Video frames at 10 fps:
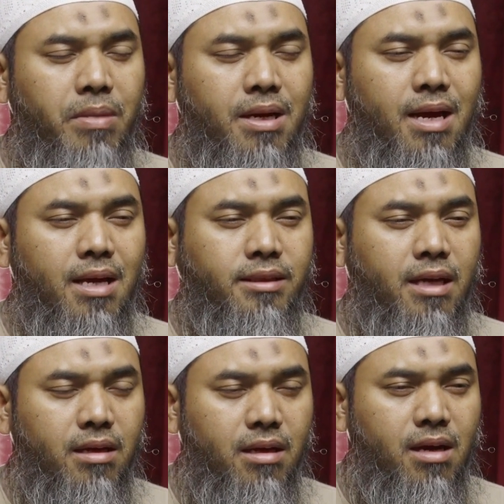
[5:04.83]
bil
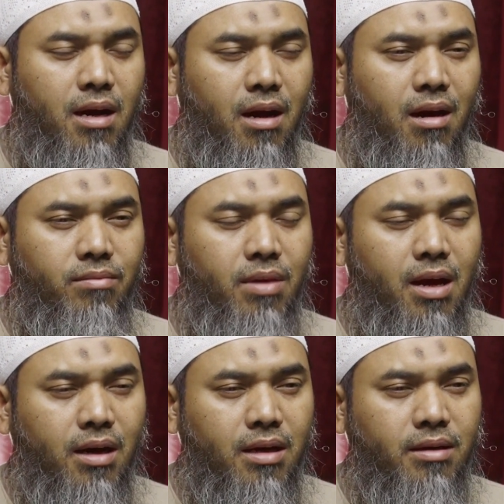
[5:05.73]
akhsarina
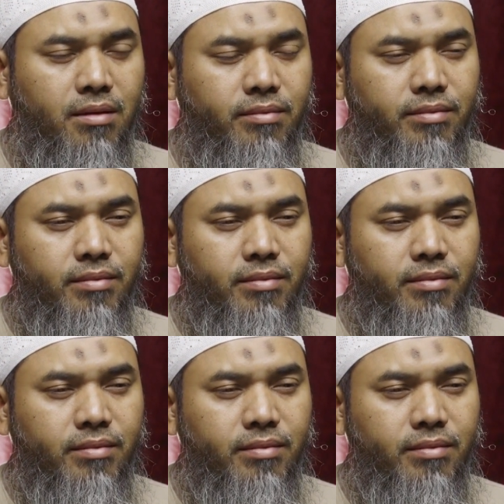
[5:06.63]
a'malan